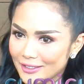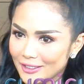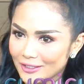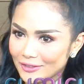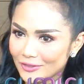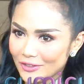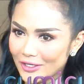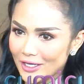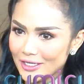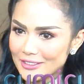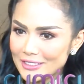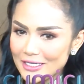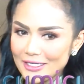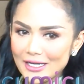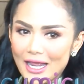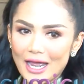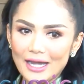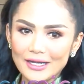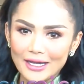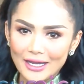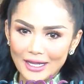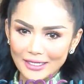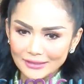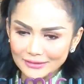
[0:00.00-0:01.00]
Gitu ya. Jadi
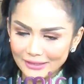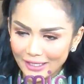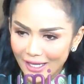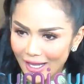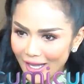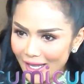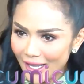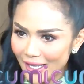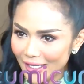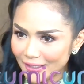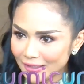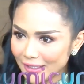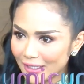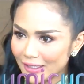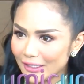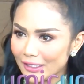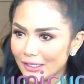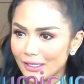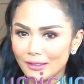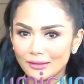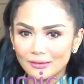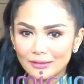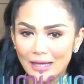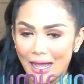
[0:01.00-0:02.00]
ada yang sehat, ada
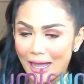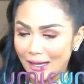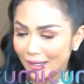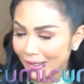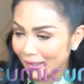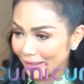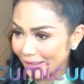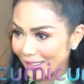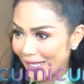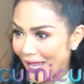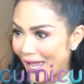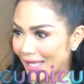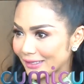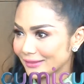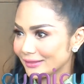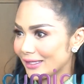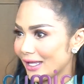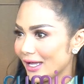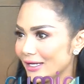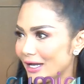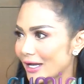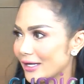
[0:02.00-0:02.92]
yang nggak kelihatan,